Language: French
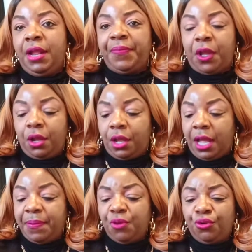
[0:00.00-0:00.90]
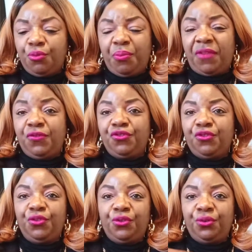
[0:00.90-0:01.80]
Euh, après une autre perfusion,
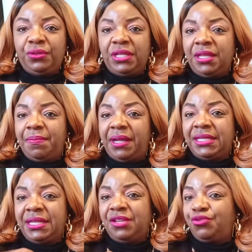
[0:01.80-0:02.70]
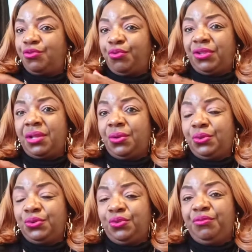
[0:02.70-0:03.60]
non, c'était pas, c'était juste peut-être de l'eau
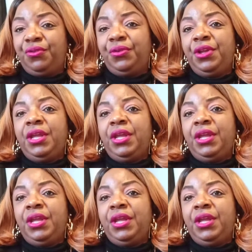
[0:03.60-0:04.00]
seulement.